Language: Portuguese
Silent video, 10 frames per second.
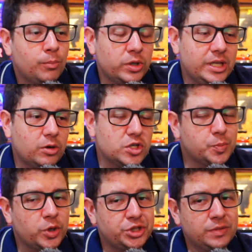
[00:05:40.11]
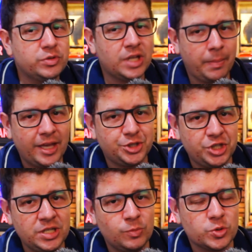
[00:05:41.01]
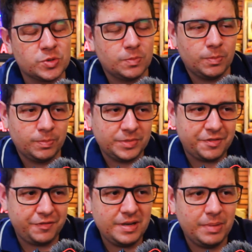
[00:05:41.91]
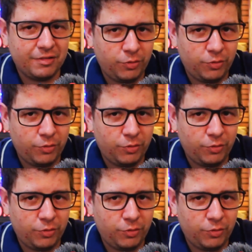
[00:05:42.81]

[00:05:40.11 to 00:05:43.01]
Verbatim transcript: Modelos esportivos também tínhamos de fibra